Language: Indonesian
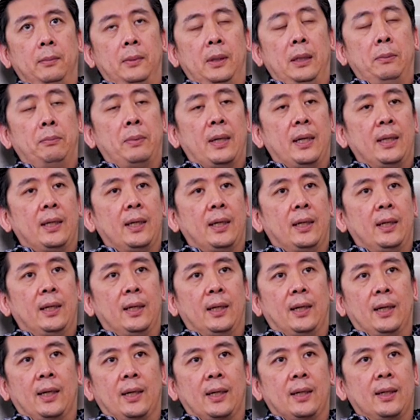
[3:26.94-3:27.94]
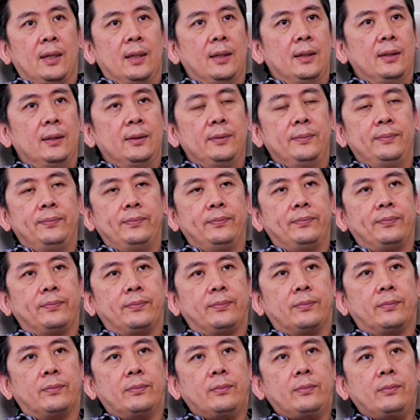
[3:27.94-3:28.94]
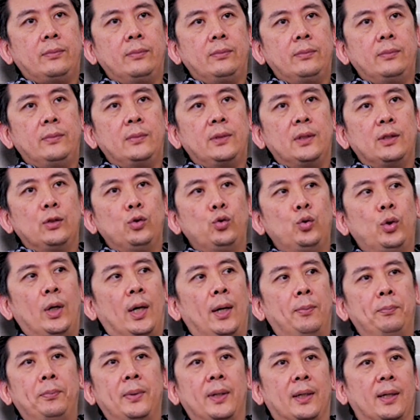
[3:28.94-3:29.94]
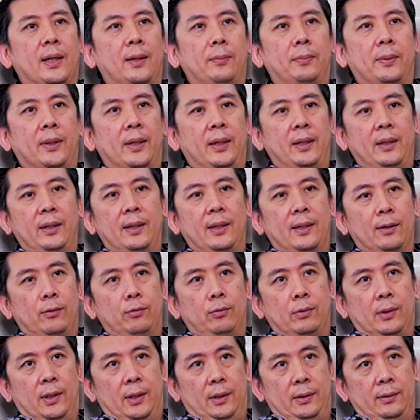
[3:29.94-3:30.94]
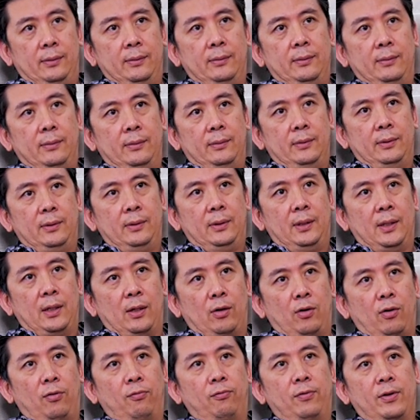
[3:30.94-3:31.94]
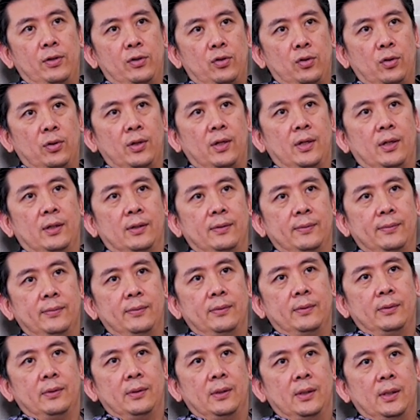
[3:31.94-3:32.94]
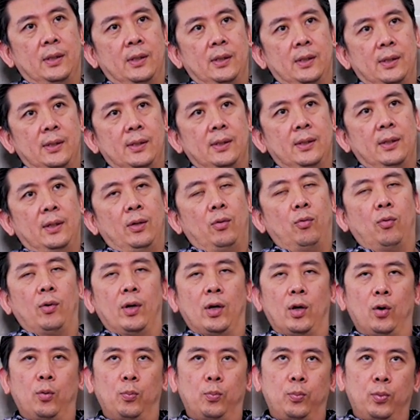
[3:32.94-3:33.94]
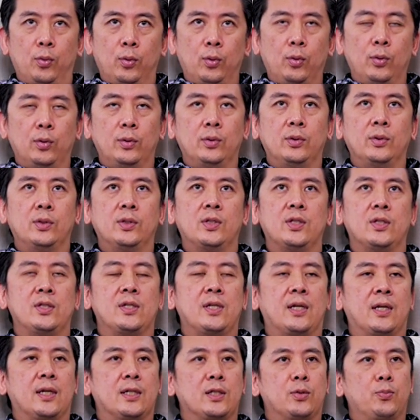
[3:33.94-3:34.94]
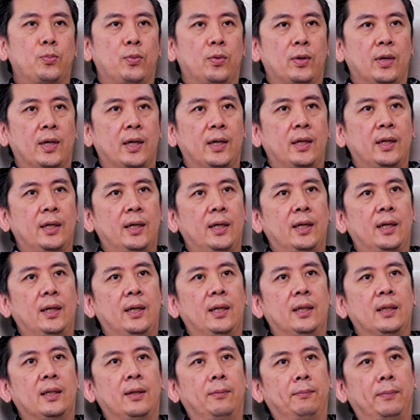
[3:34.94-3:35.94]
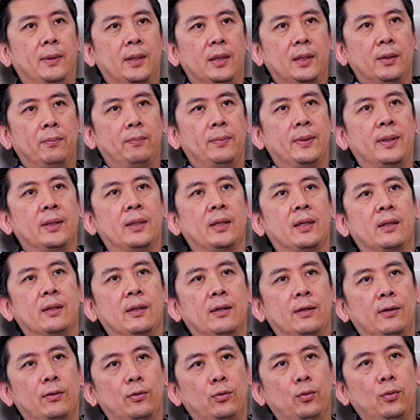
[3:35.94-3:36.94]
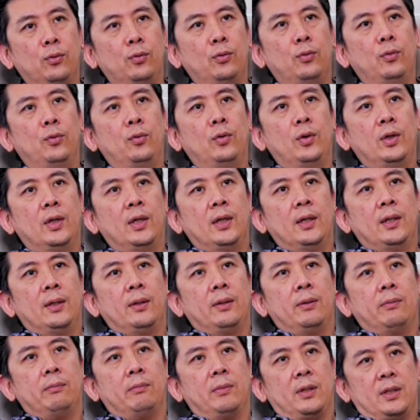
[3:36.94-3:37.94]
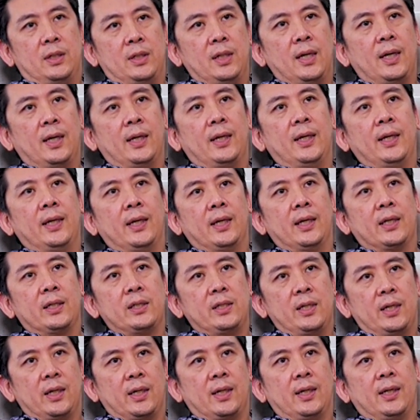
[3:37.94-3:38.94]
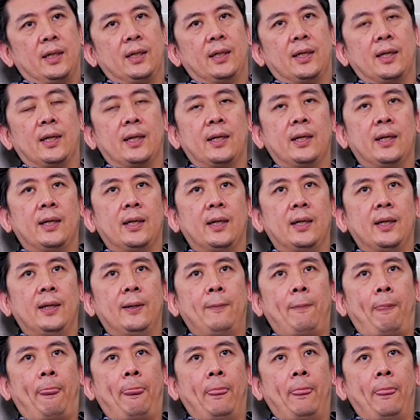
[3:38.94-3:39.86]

Di banyak negara sudah hampir nggak pernah dilakukan yang konvensional. Eh, walaupun secara sporadik tempat-tempat tertentu masih ada yang ngerjakan karena